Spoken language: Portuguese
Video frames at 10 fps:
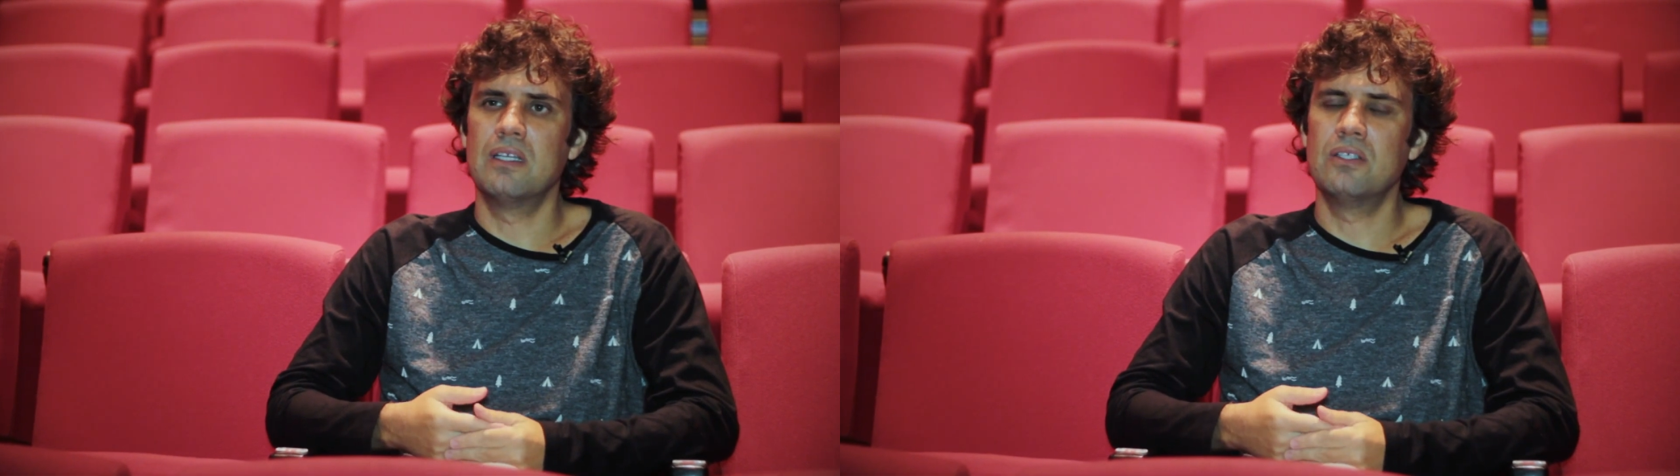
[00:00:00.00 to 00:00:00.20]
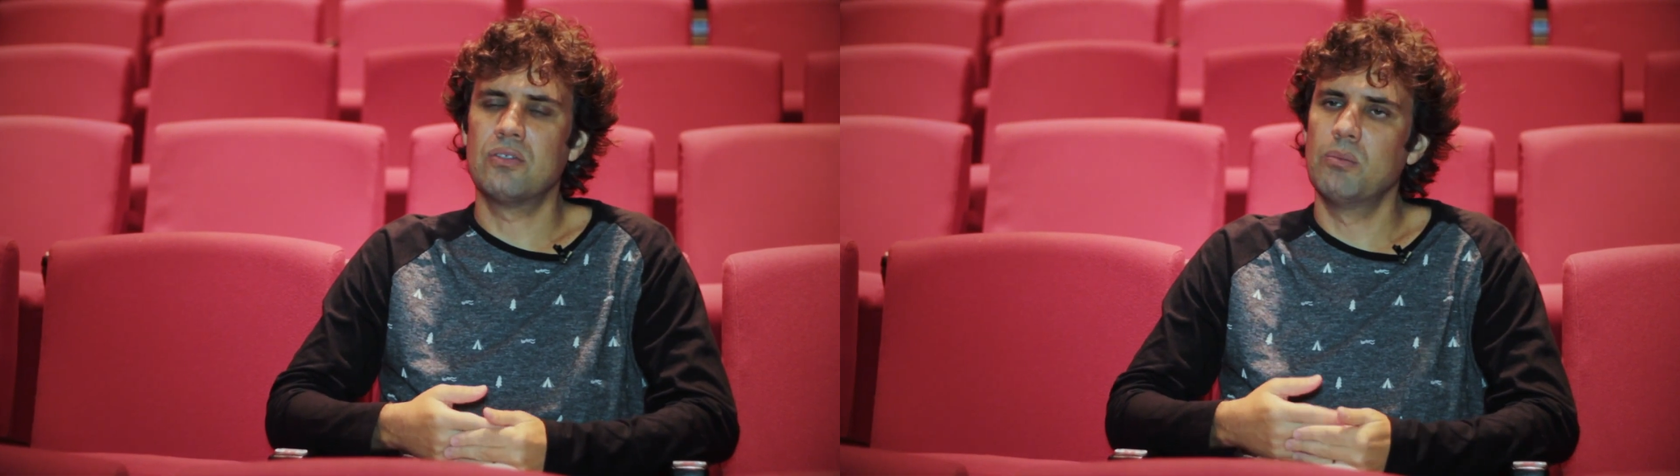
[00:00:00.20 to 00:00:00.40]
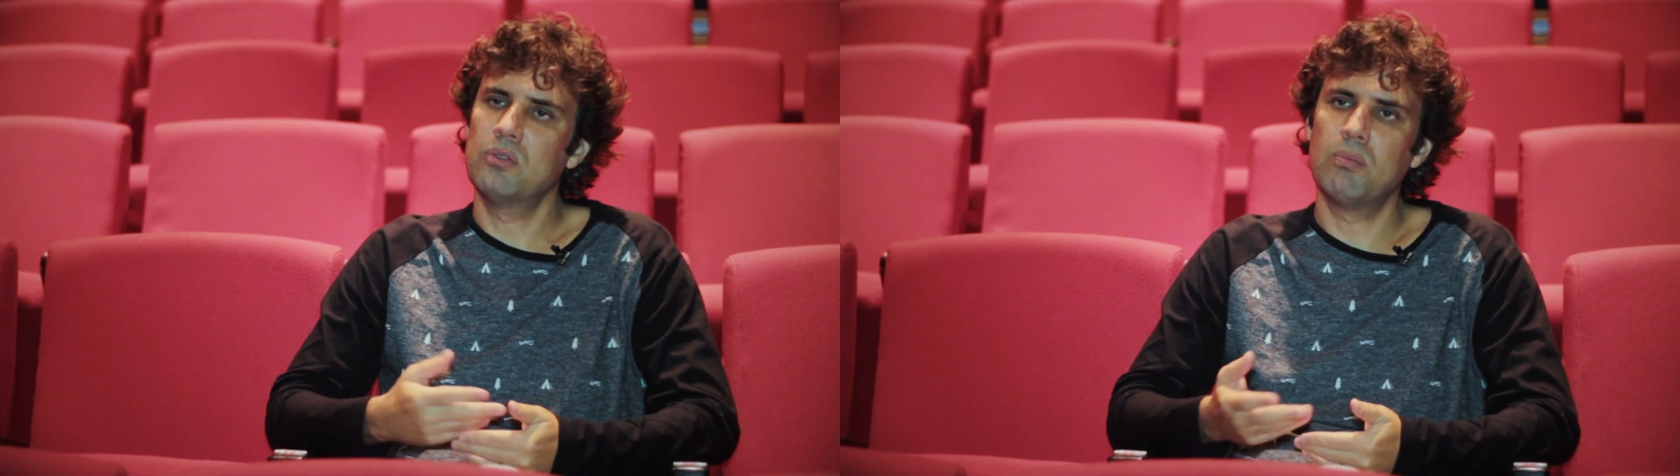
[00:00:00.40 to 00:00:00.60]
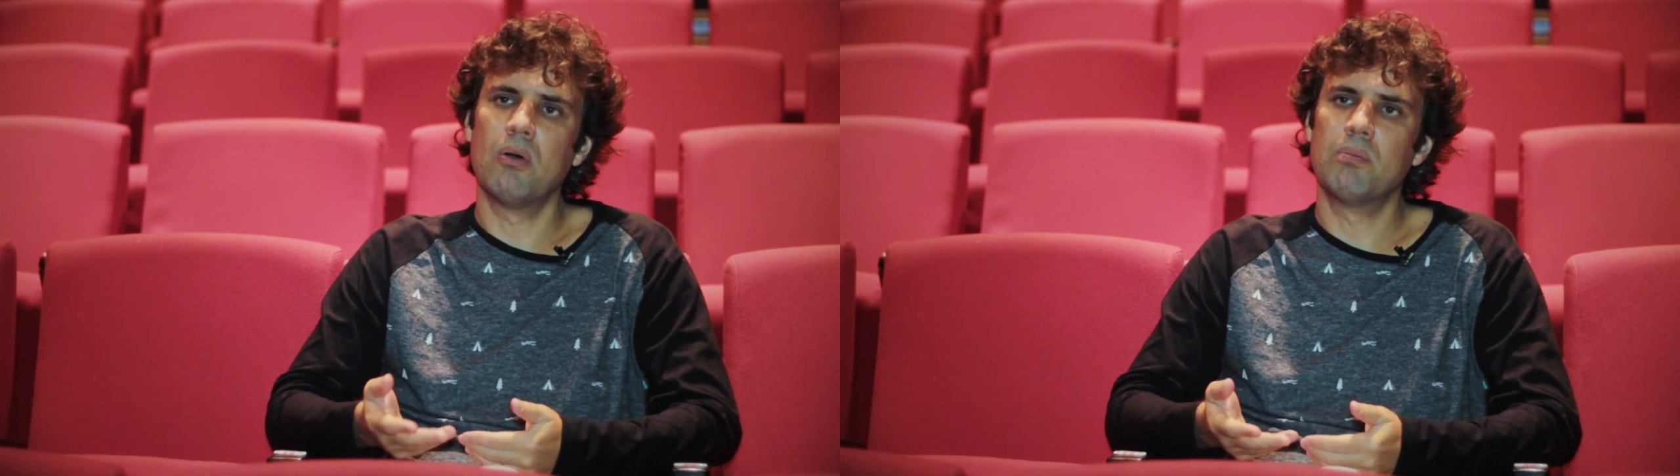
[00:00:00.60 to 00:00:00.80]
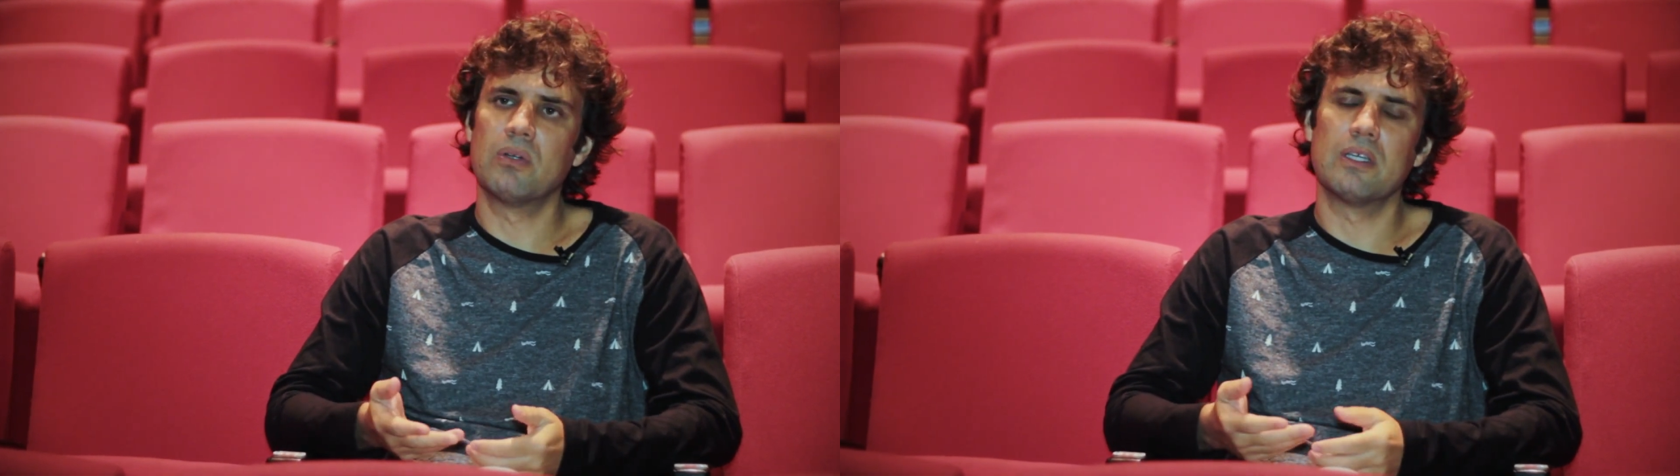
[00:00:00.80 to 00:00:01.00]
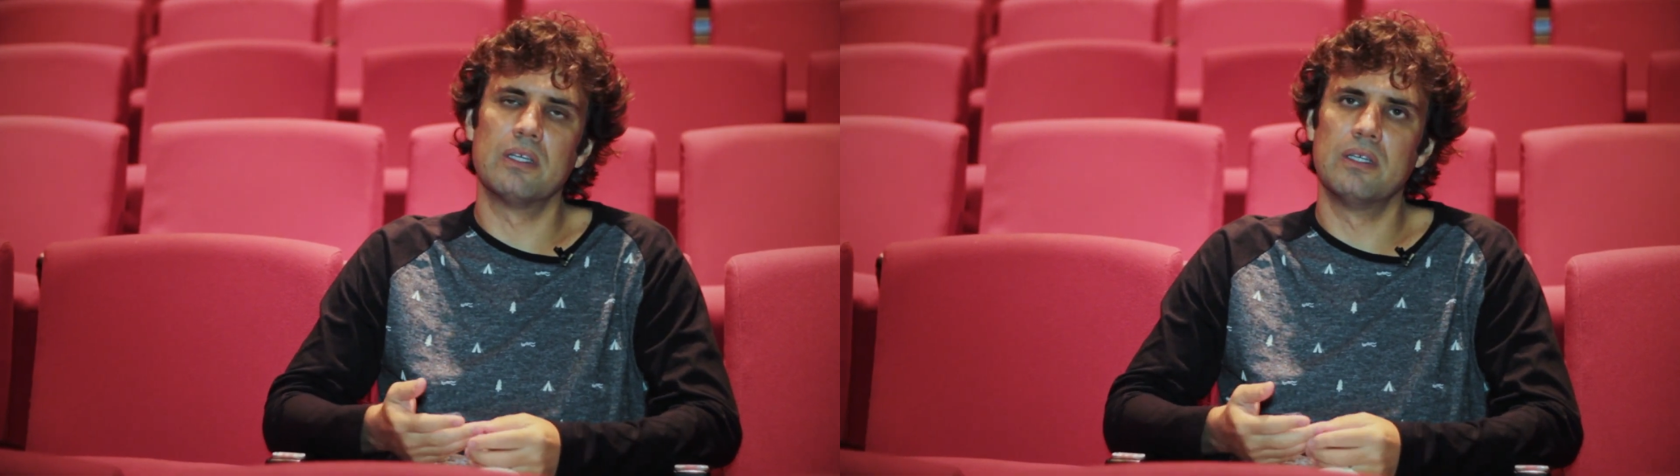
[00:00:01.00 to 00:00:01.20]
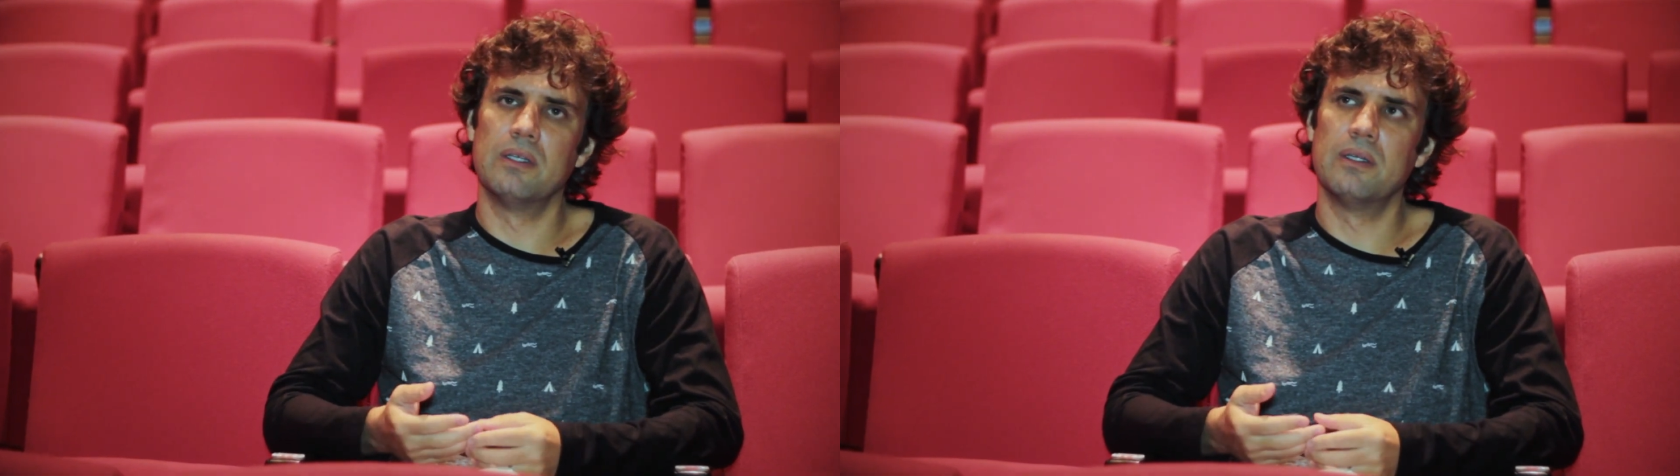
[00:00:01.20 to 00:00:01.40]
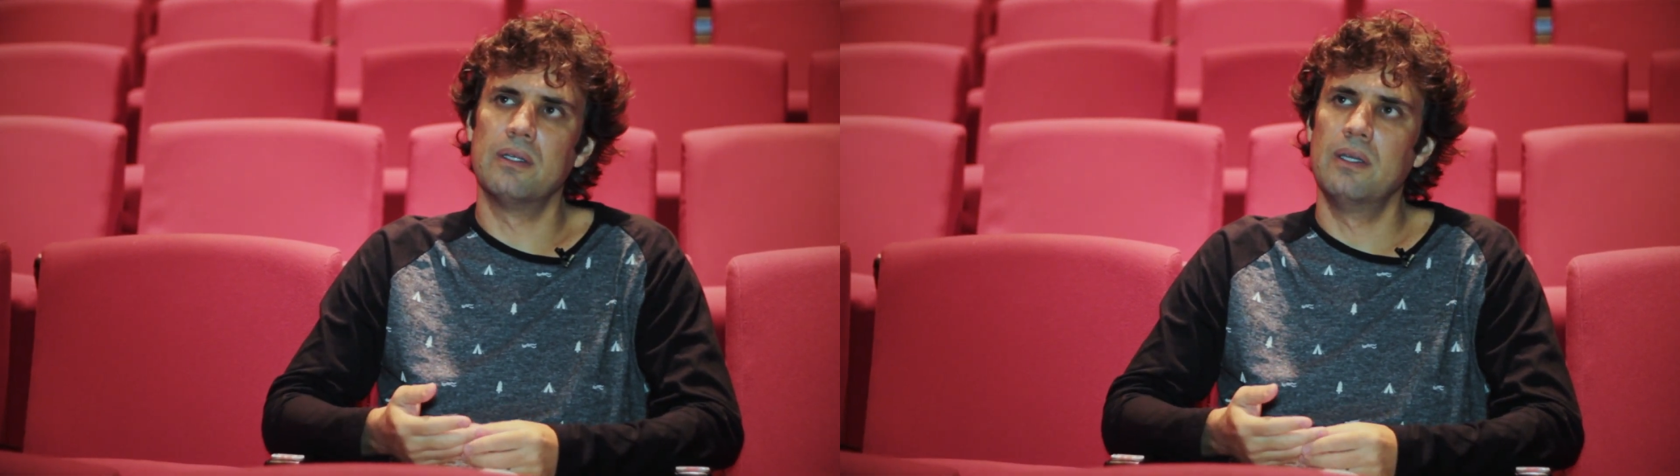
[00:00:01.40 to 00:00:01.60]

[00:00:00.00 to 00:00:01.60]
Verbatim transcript: Isso é muito bom, porque